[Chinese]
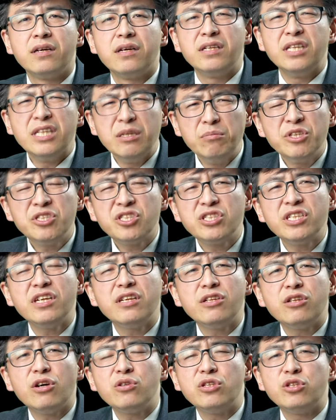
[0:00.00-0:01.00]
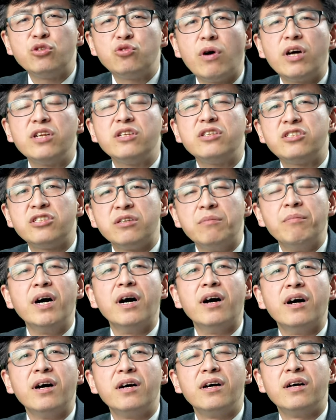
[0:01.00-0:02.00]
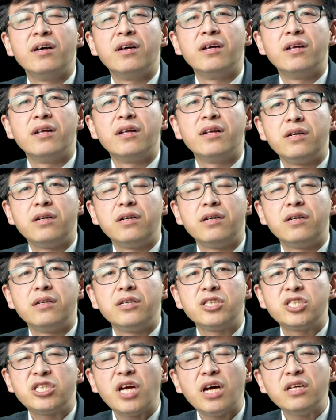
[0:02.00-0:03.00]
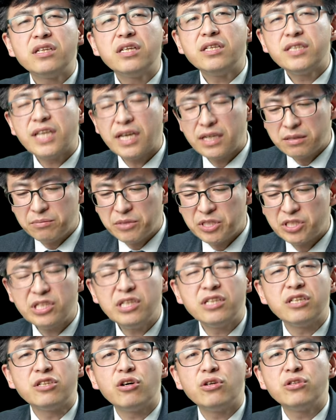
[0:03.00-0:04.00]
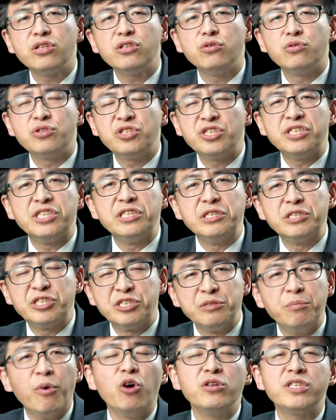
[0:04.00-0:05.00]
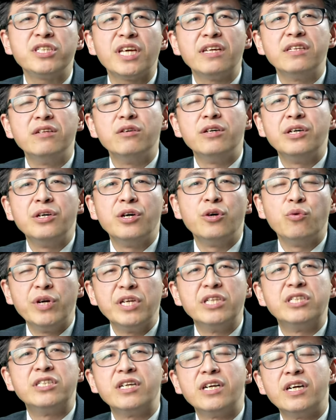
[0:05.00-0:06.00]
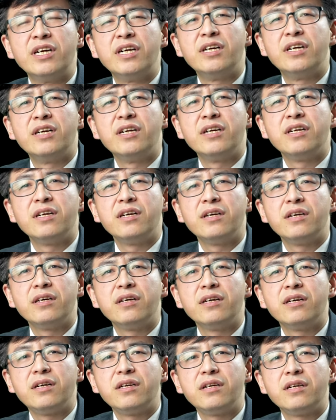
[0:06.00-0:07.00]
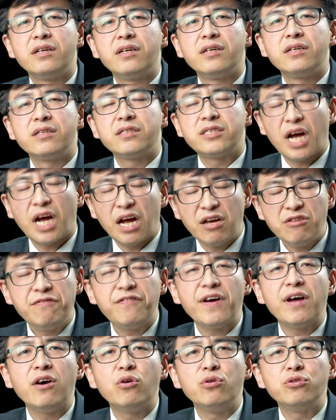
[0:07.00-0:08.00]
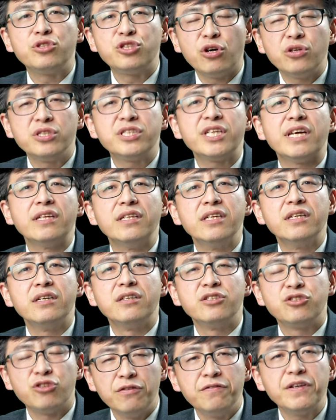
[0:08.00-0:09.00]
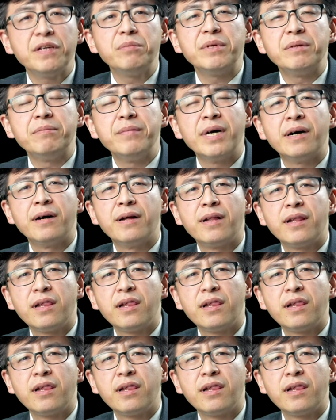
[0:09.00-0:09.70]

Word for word: 你们心里到底装着什么？上帝在你们心里到底有几几毛钱的位置？茶余饭后消遣的消费品吗？